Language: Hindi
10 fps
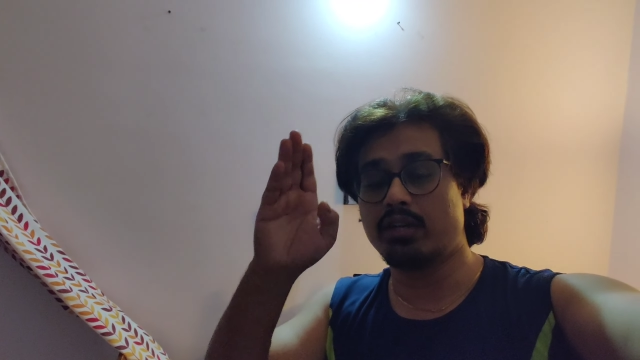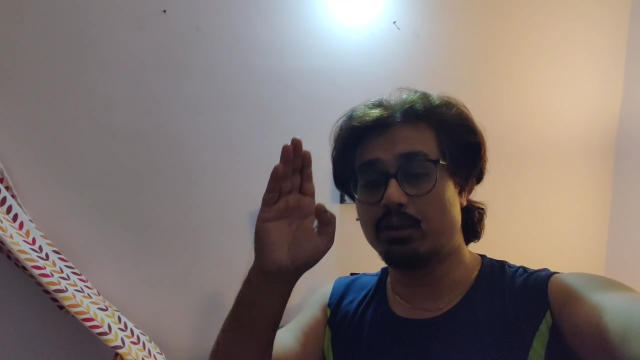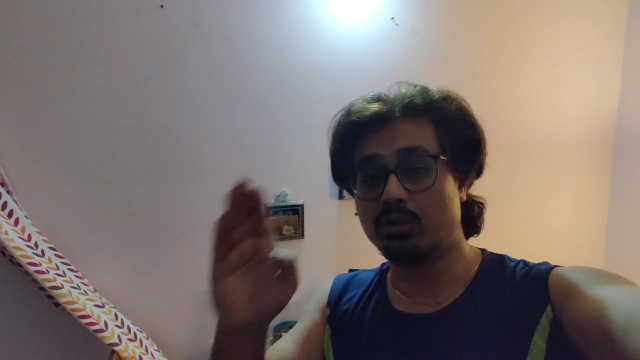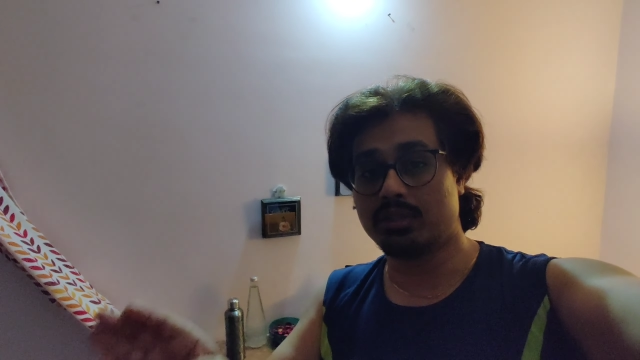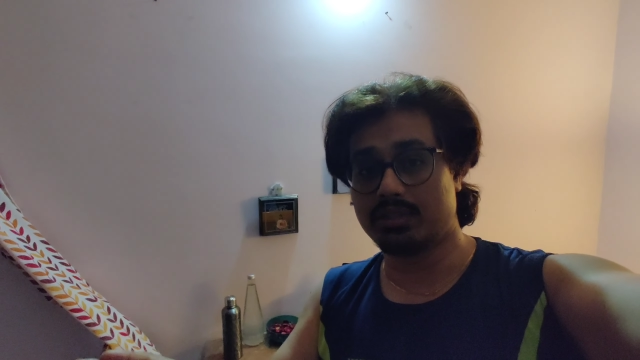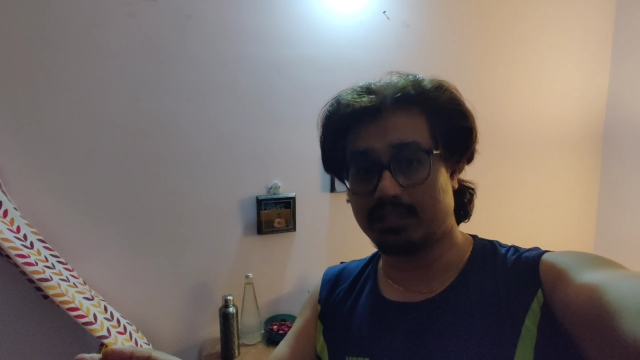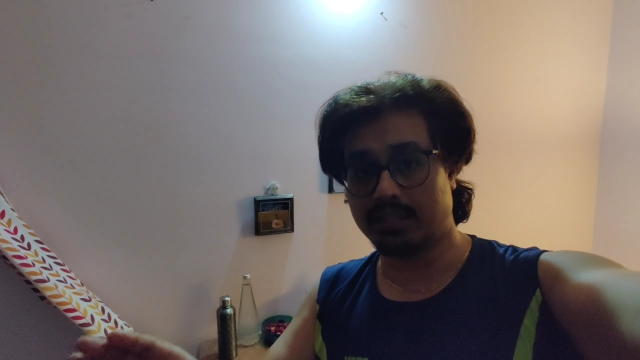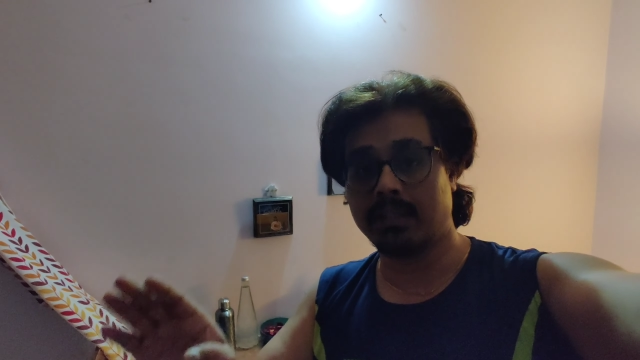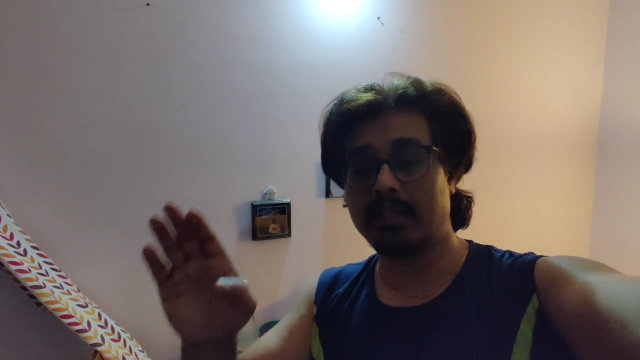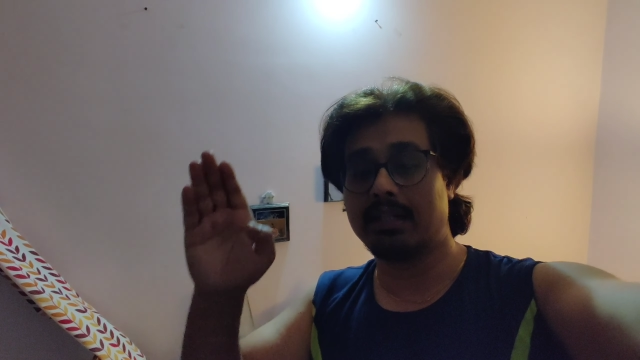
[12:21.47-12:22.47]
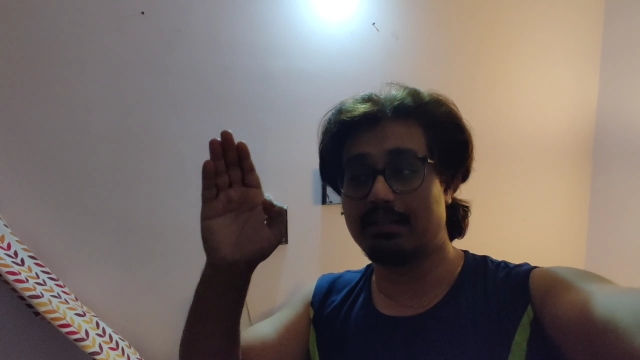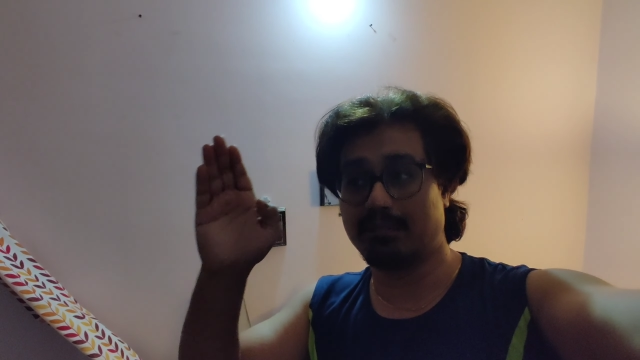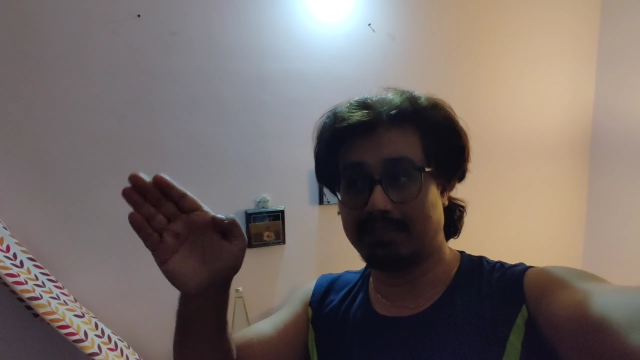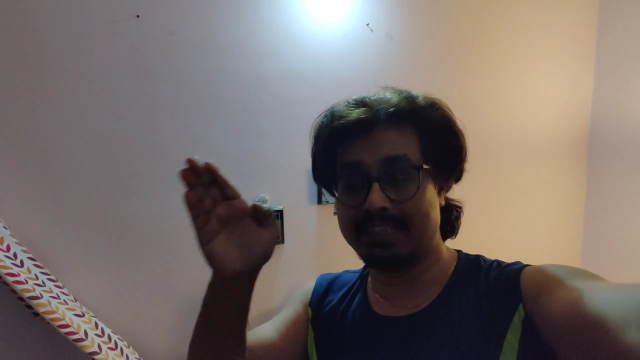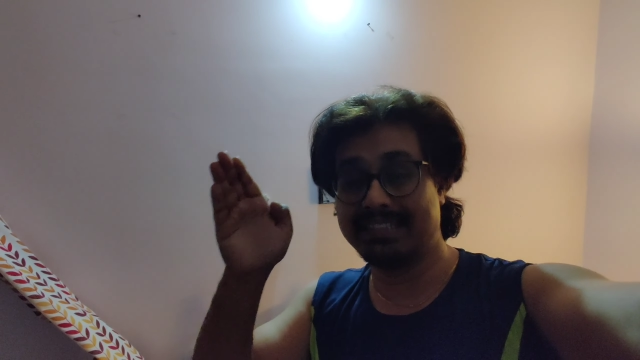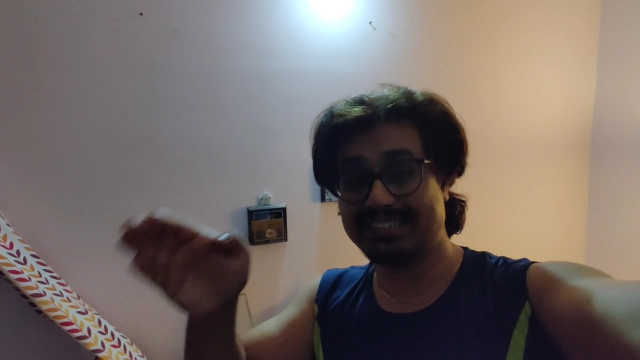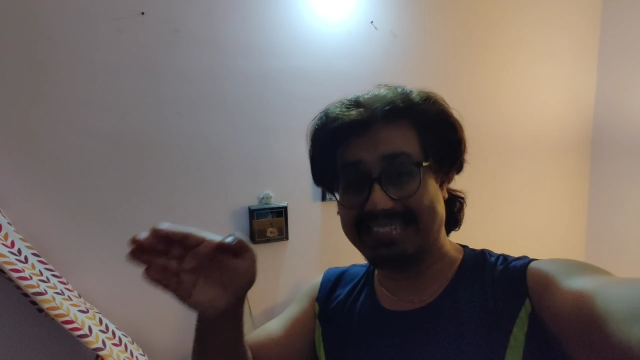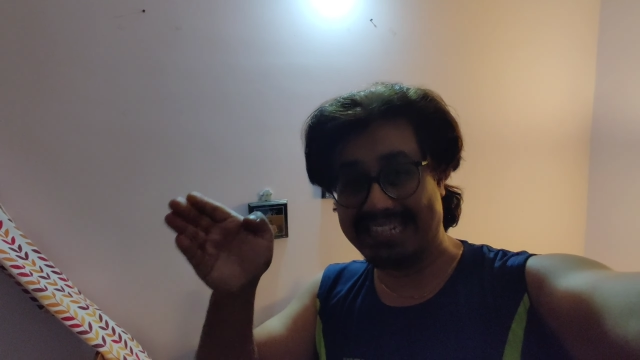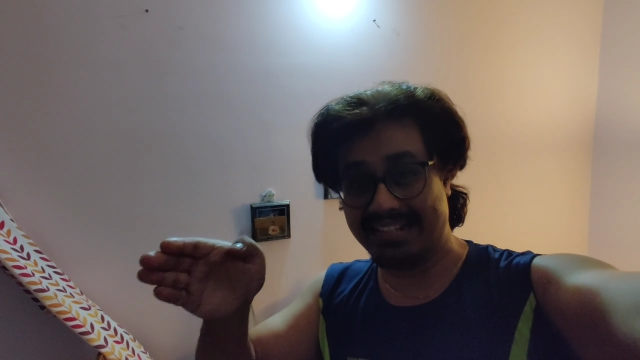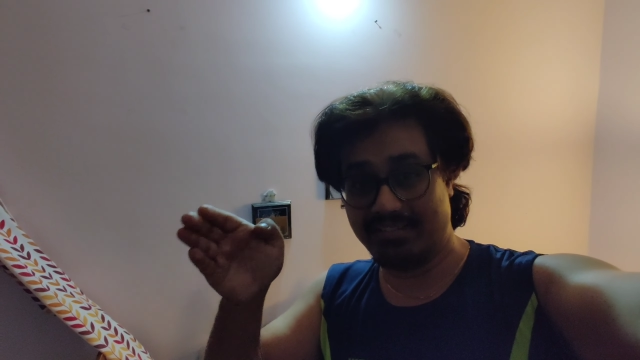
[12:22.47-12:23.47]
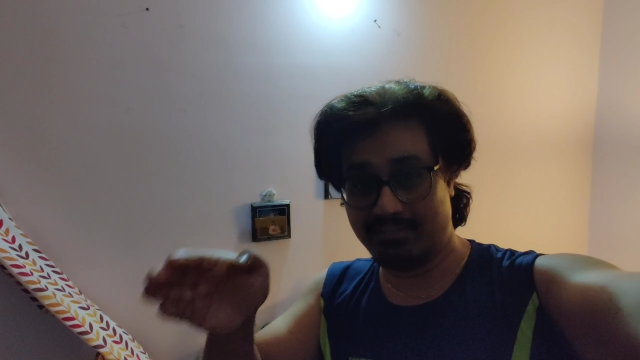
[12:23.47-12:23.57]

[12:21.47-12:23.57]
जो है यू सीज़न का मतलब एटलीस्ट तीन